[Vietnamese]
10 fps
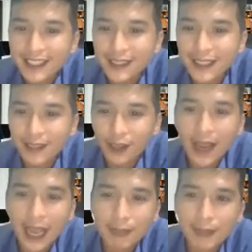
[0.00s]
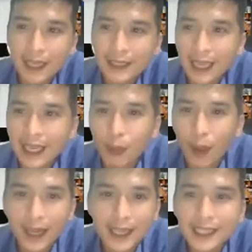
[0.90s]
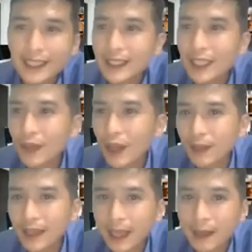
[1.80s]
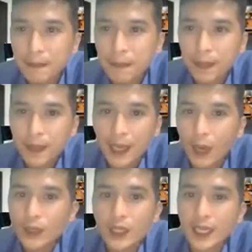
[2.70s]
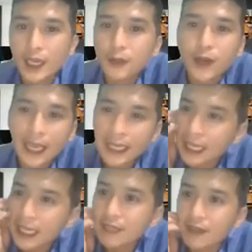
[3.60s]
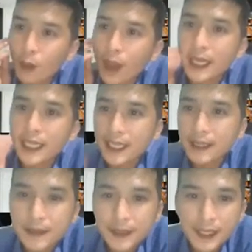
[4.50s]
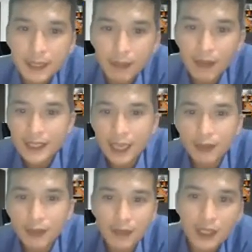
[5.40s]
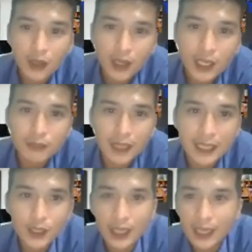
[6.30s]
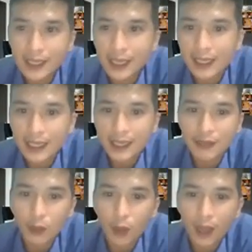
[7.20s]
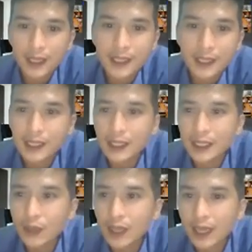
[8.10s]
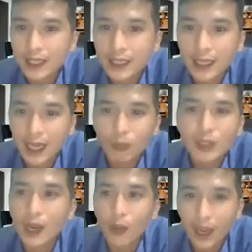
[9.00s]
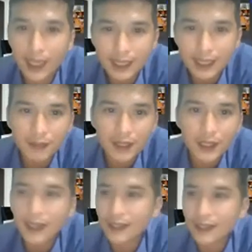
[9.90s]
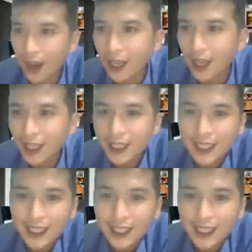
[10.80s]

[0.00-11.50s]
Đúng không? Và có ai mà hiện tại đang quản lý cái chi tiêu này không cả nhà? Hầu như là không có ai để ý tới việc quản lý đó. Bởi vì sao? Bởi vì đôi khi chúng ta suy nghĩ rằng là cái việc quản lý những cái chi tiêu này nè, à, không có cần quản lý bởi vì nó rất là nhỏ.